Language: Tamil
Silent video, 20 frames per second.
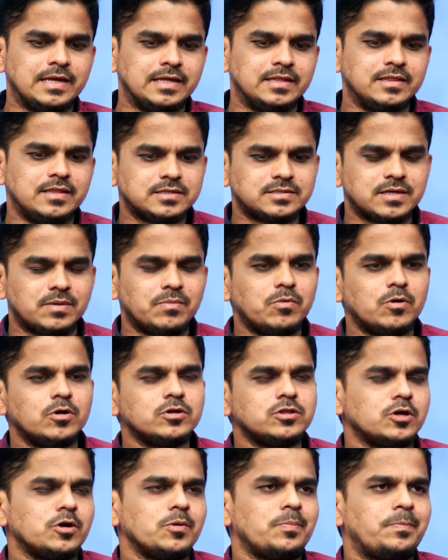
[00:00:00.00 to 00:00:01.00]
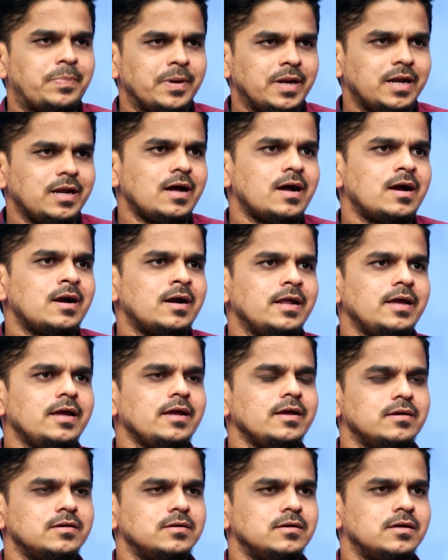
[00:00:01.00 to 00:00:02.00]
இந்த சம்பவத்துக்கு பின்னாடி
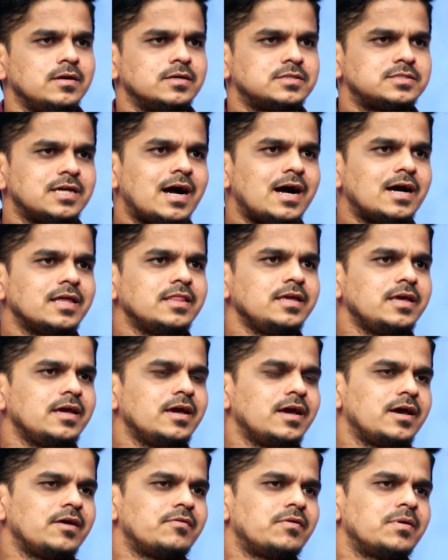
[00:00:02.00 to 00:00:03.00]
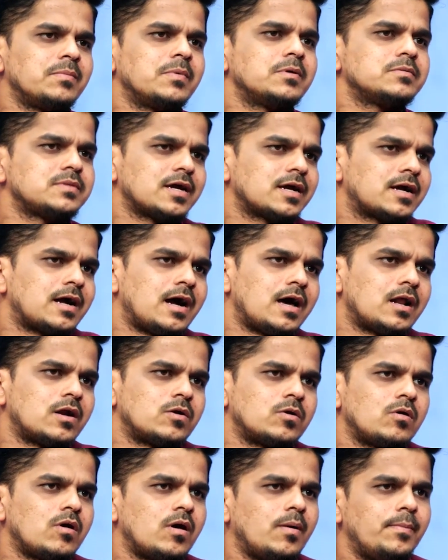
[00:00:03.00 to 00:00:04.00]
சாதிய வன்மம் தான்
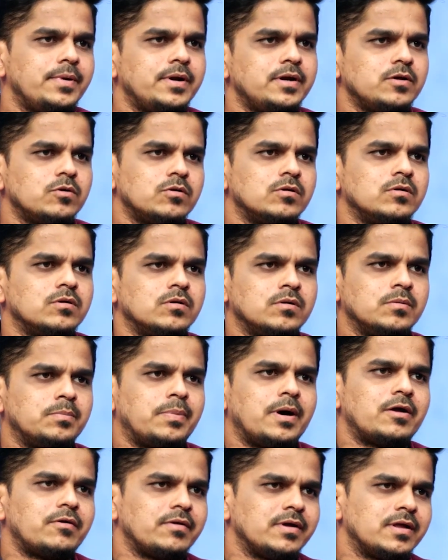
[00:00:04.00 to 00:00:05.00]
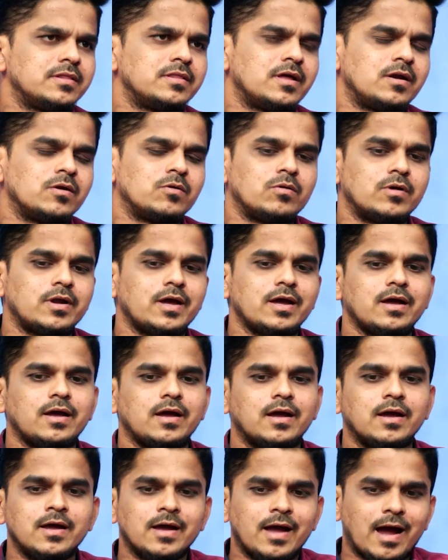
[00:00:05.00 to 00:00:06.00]
காரணம் அப்படின்ட்டு ஒரு பார்வை இருந்தாலும் கூட
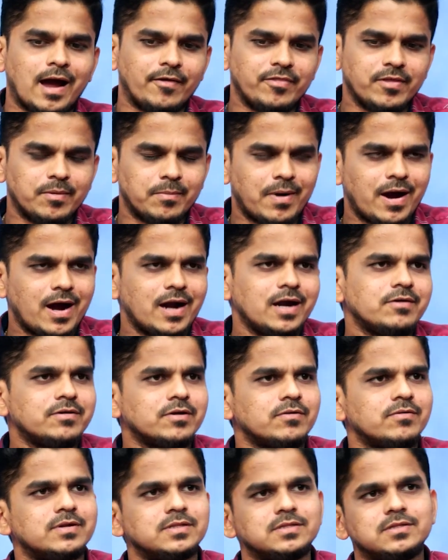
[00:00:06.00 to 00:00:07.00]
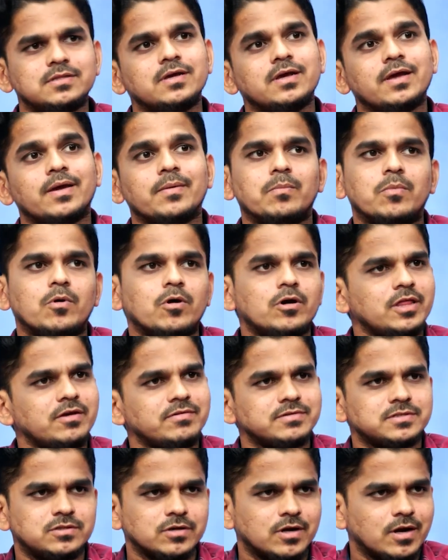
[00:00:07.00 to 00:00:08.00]
அந்த மாணவர்கள் வந்து போதை
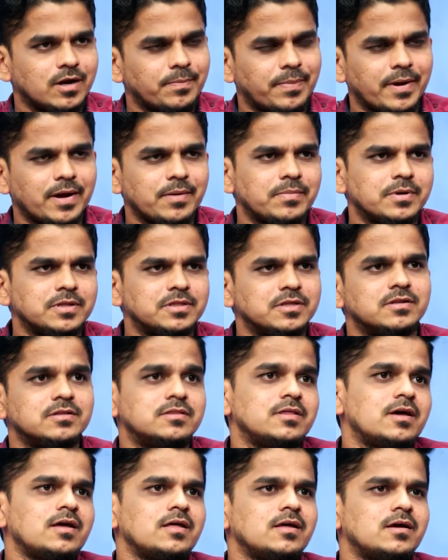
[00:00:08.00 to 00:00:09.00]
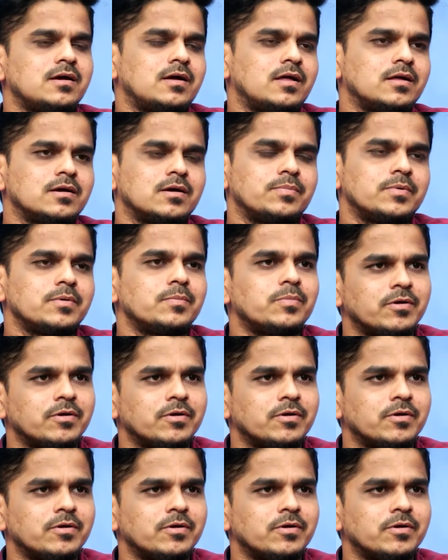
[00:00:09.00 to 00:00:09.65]
வஸ்துக்களை பயன்படுத்திட்டு தான் அதுக்கப்புறம்